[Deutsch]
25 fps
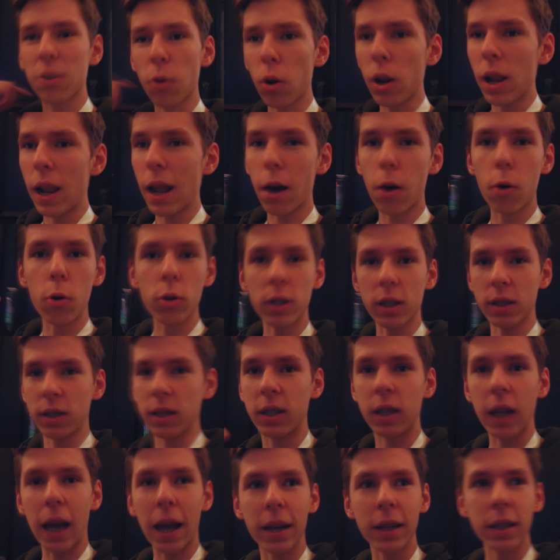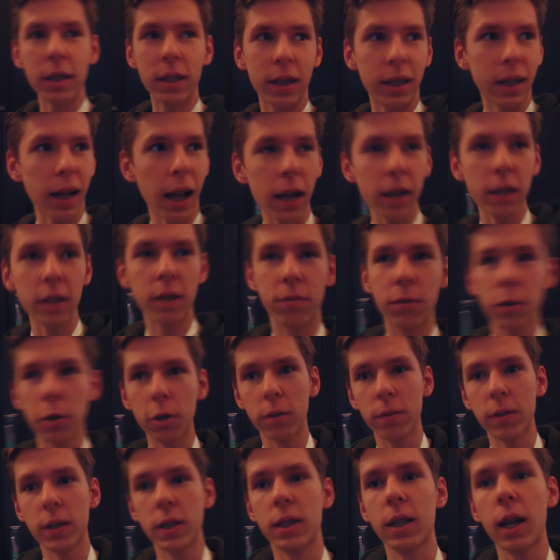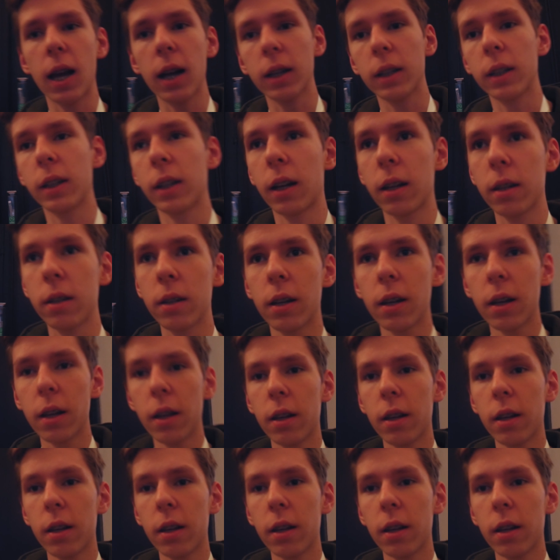so laut, dass ich eigentlich gar nicht wirklich was sagen kann.